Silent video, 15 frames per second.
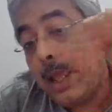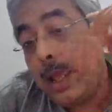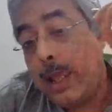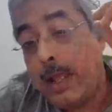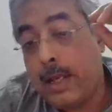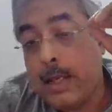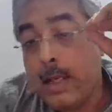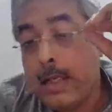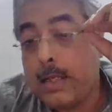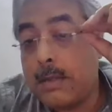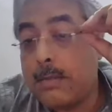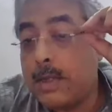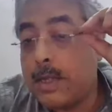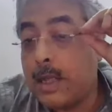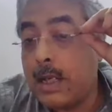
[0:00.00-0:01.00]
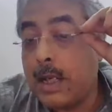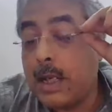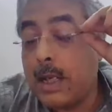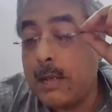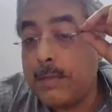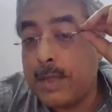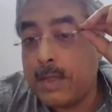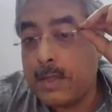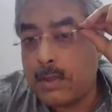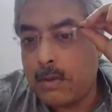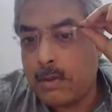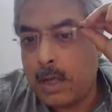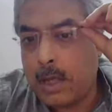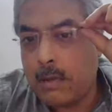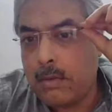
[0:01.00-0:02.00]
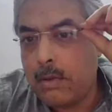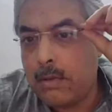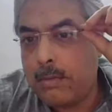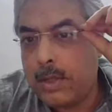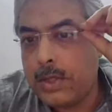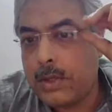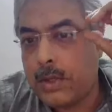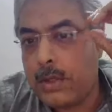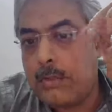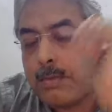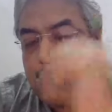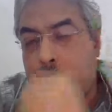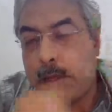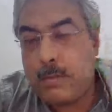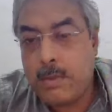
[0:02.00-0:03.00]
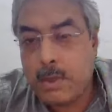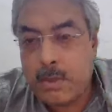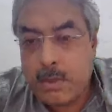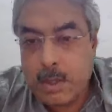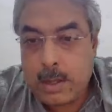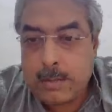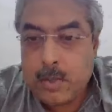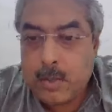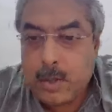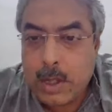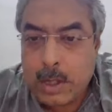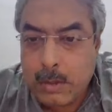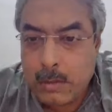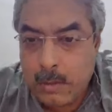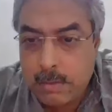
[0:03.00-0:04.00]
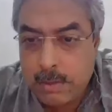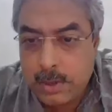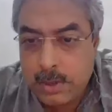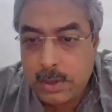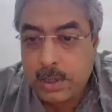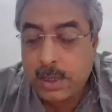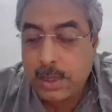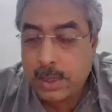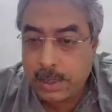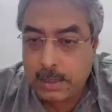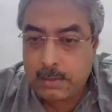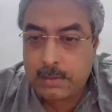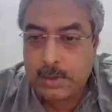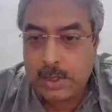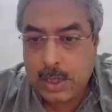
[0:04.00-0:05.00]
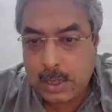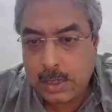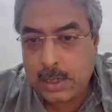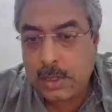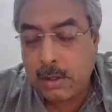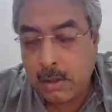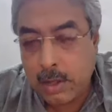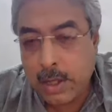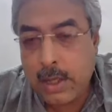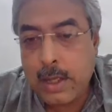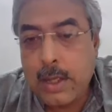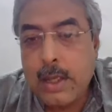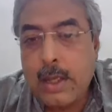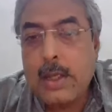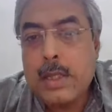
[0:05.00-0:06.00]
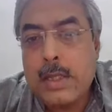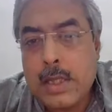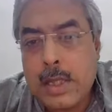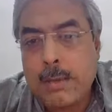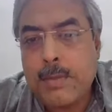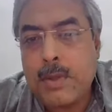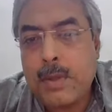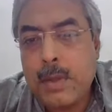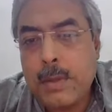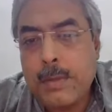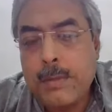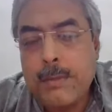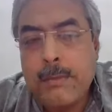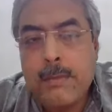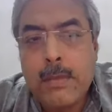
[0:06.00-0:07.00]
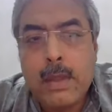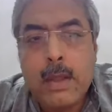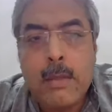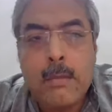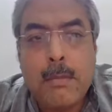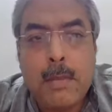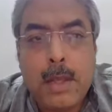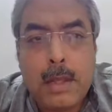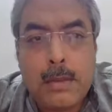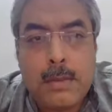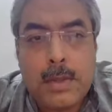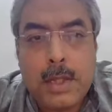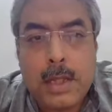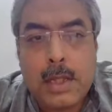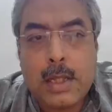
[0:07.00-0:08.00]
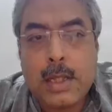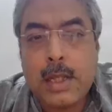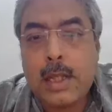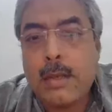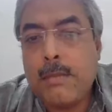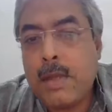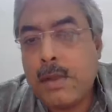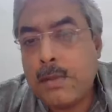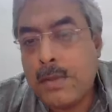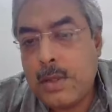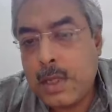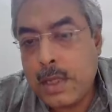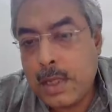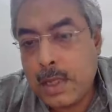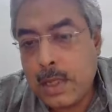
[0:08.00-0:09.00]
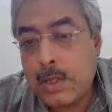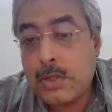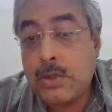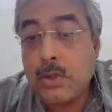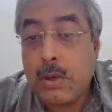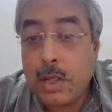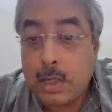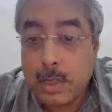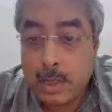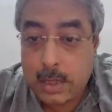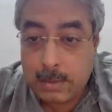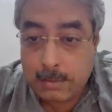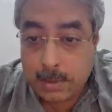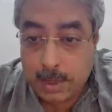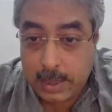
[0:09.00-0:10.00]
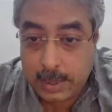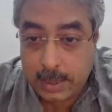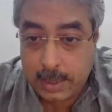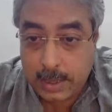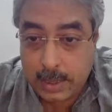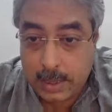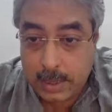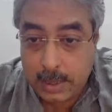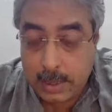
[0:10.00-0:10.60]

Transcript: এই ট্রান্সমিশন ডায়নামিক্স অনেকগুলো বিষয়ের উপর নির্ভর করে এবং অনেকগুলো বিষয় থেকে এগুলো জানতে হয় যেমন মানুষের থেকে মানুষে ছড়াতে এটা পারে কিনা